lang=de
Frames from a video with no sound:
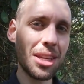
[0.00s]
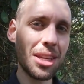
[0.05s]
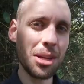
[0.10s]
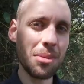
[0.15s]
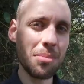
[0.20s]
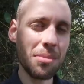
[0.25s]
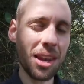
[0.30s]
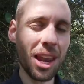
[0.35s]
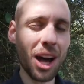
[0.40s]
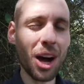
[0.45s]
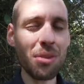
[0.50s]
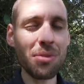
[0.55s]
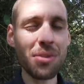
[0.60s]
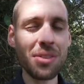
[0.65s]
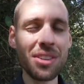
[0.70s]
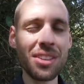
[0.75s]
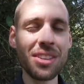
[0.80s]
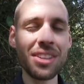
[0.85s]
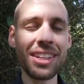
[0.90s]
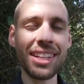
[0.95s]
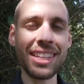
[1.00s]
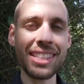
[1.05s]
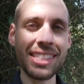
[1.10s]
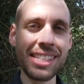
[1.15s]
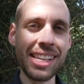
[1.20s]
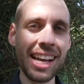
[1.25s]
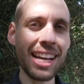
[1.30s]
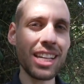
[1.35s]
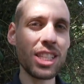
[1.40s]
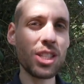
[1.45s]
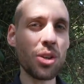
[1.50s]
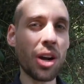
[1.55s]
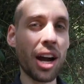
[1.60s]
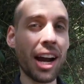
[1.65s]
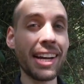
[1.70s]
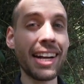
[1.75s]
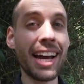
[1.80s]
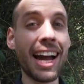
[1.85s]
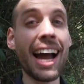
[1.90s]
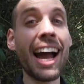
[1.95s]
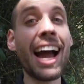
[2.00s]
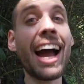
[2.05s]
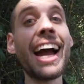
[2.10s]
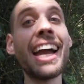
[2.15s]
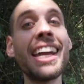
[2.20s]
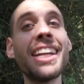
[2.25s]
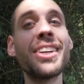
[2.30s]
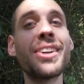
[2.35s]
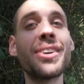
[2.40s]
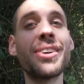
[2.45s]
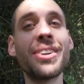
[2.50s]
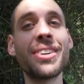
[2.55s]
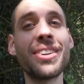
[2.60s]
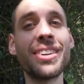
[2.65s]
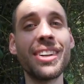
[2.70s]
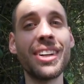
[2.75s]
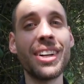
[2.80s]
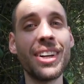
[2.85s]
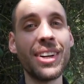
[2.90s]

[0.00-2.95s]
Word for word: im Laufe der Zeit zu einer Einigung